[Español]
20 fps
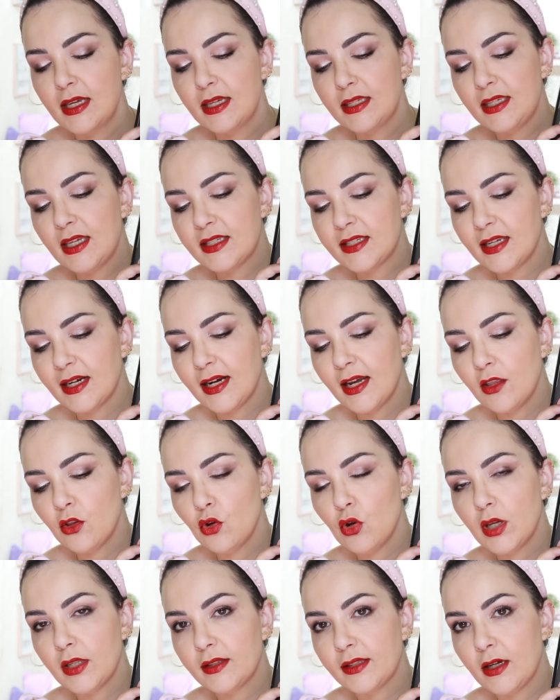y han sacado
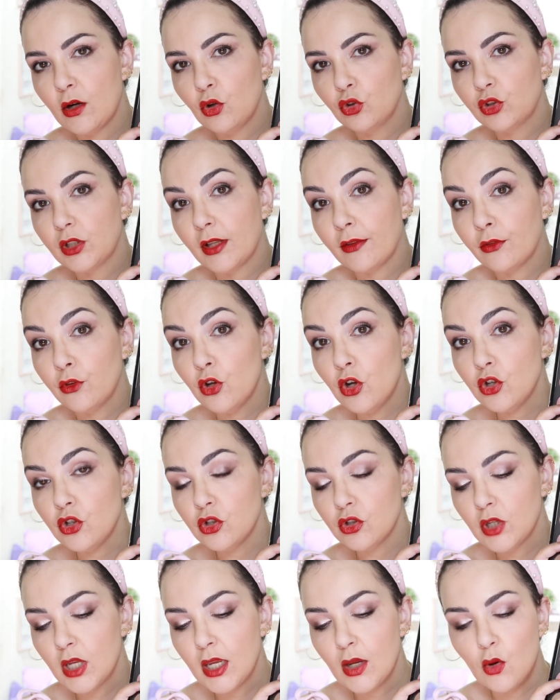estas otras dos,